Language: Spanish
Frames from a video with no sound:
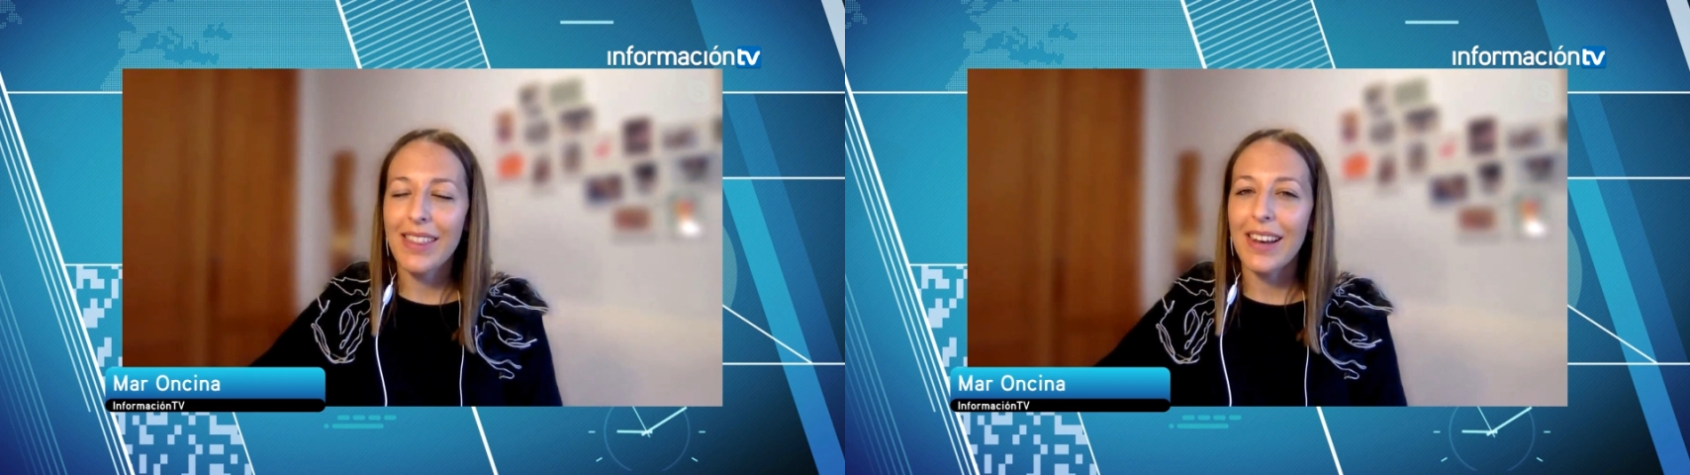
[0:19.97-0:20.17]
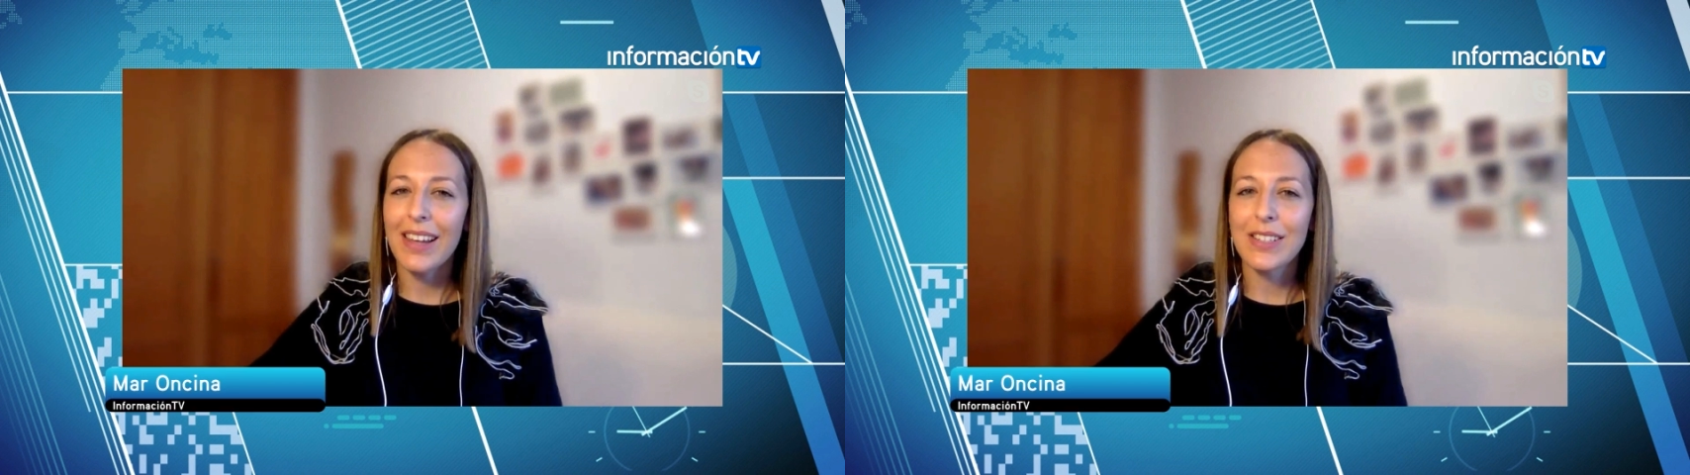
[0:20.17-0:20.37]

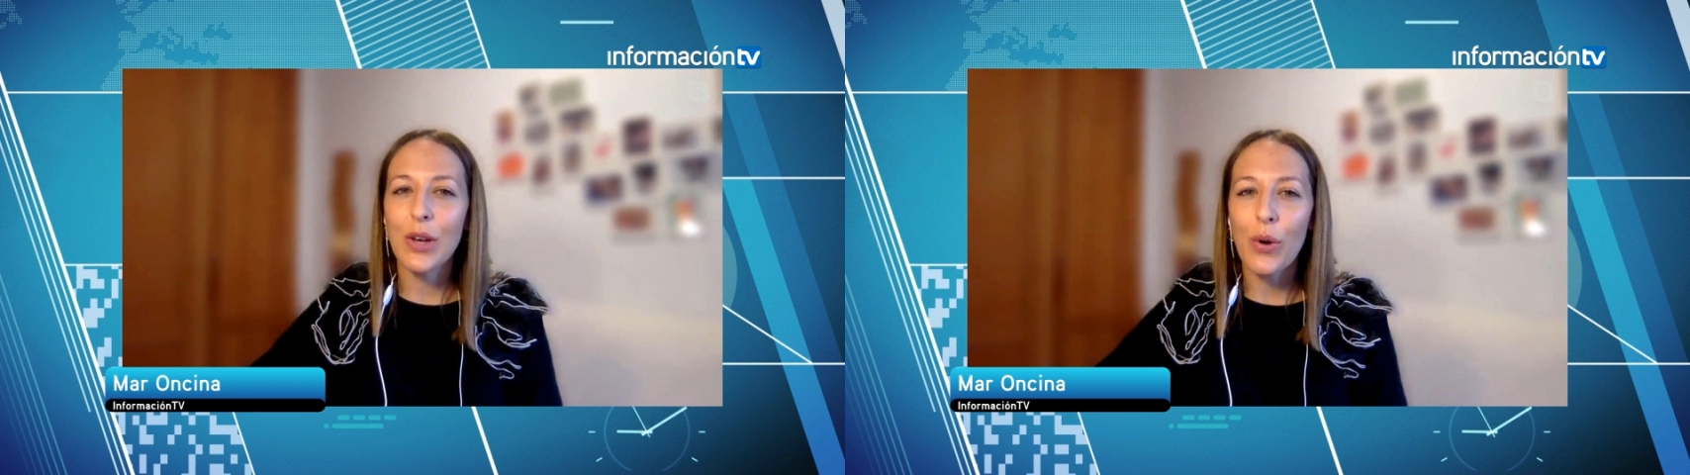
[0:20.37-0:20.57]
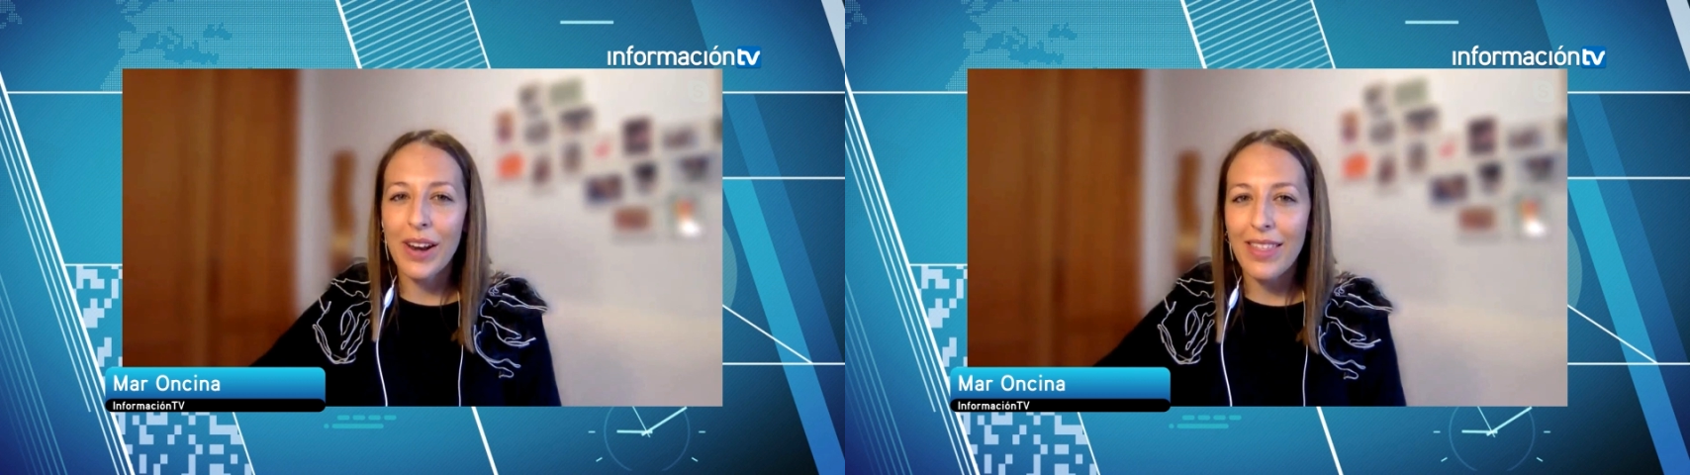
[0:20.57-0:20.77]
de las
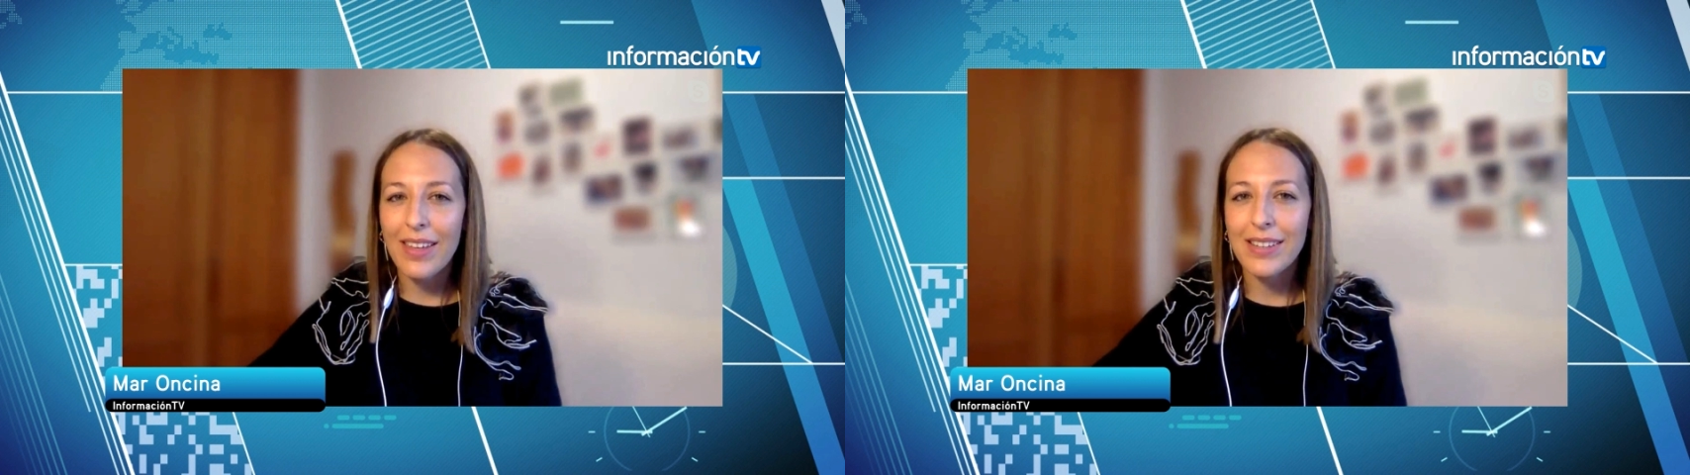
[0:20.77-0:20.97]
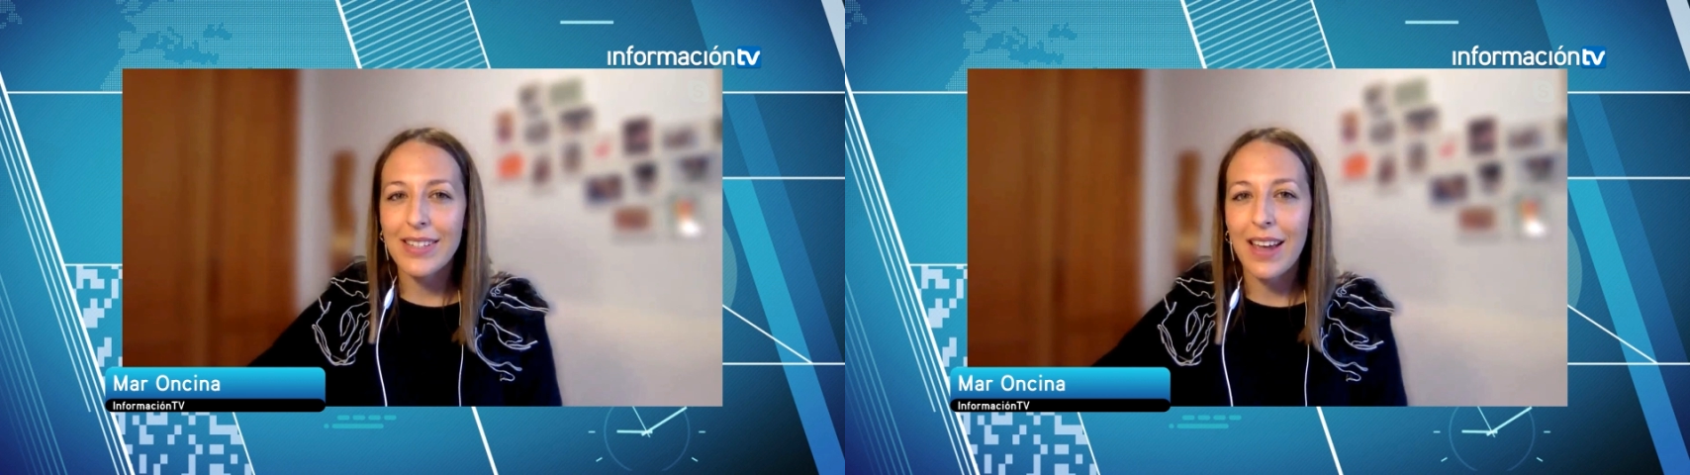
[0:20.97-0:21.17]

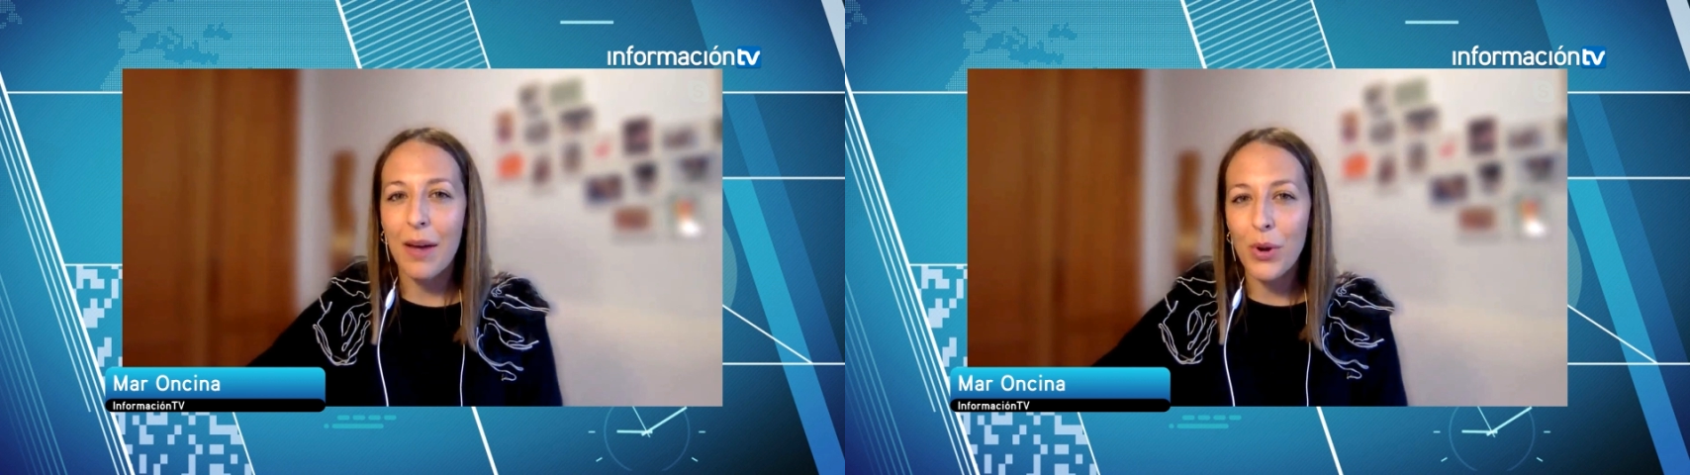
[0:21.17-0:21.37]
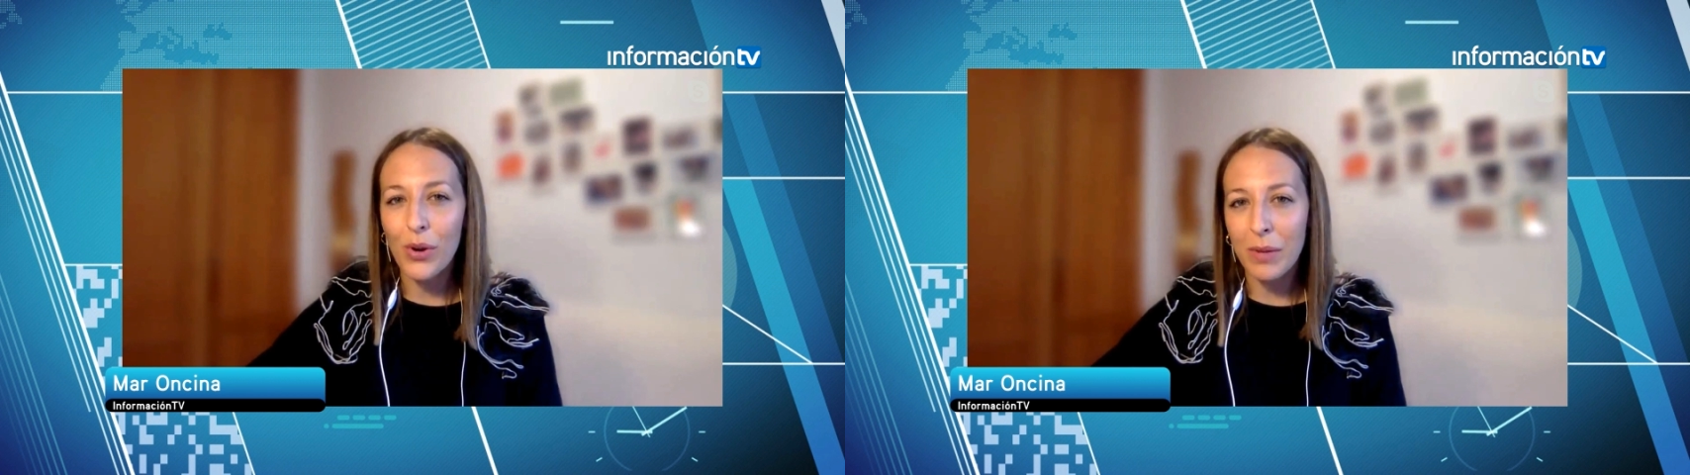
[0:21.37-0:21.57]
jornadas
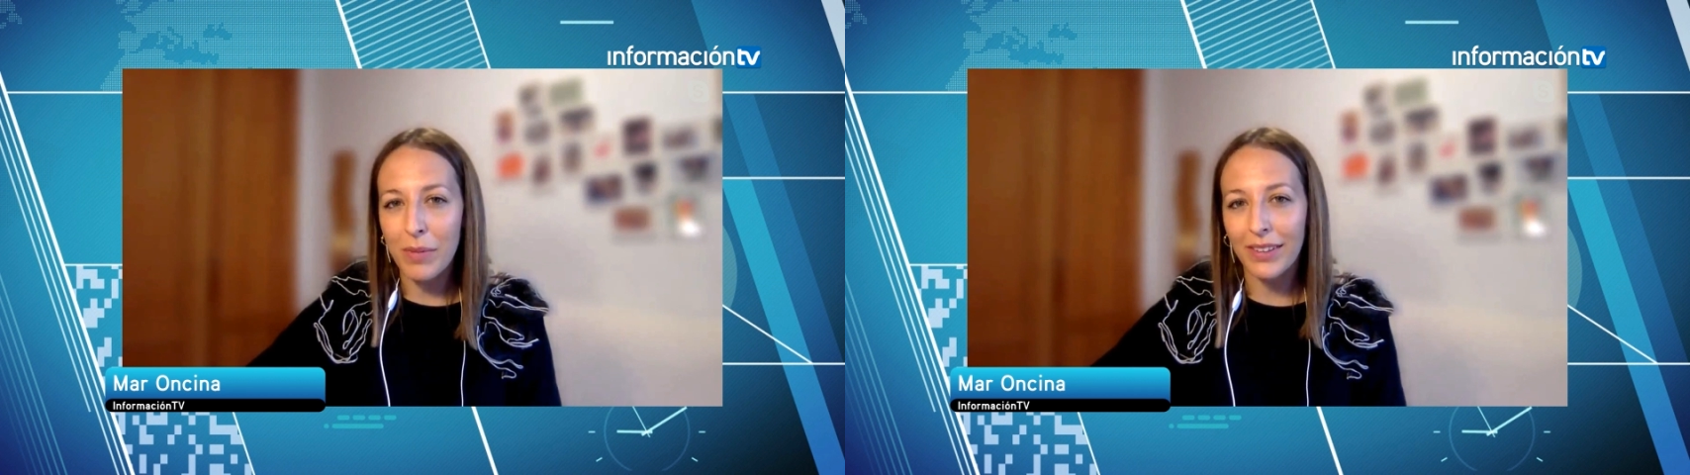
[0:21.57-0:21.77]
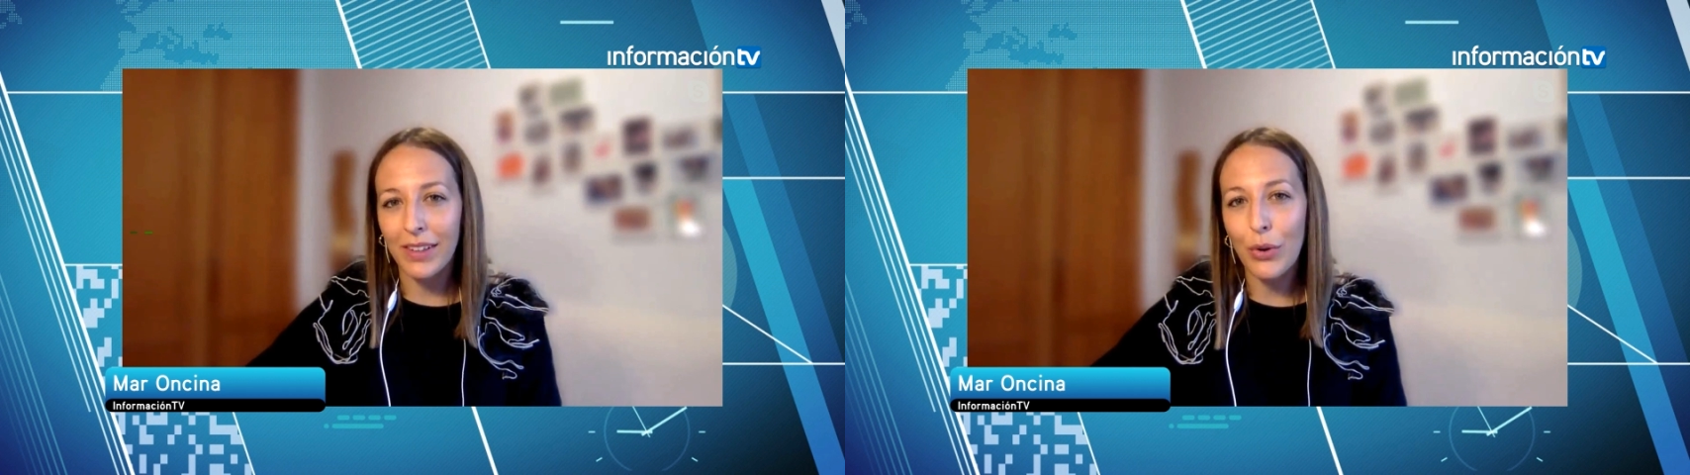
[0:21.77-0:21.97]
Cambio
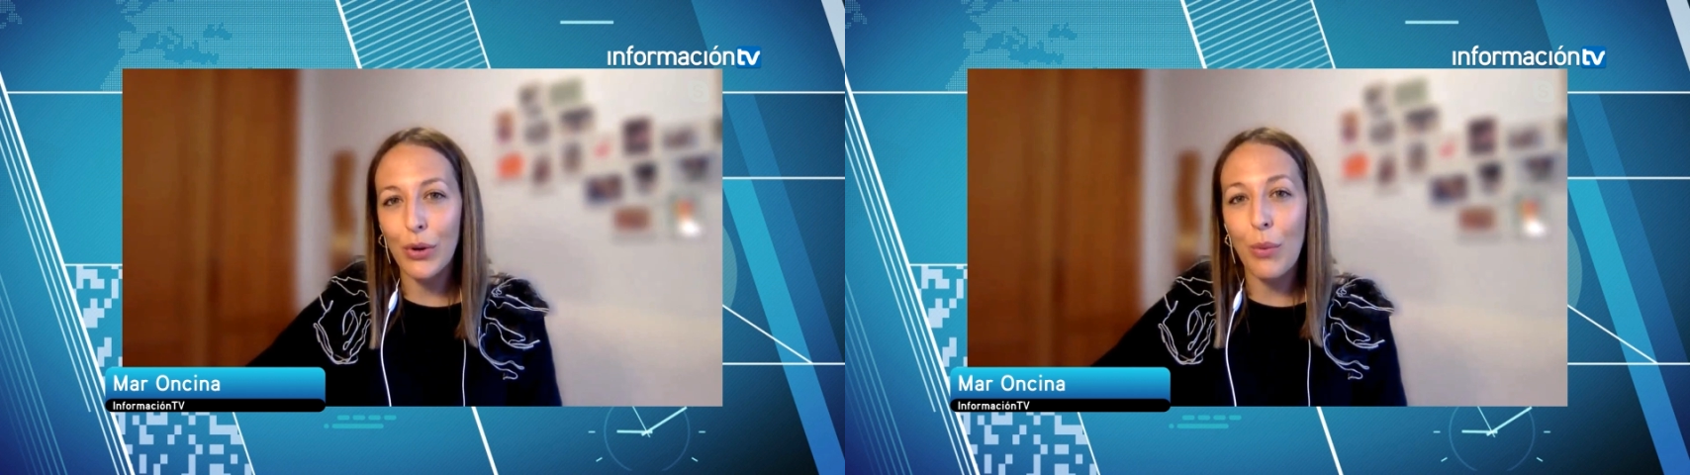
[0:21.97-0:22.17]
Climático,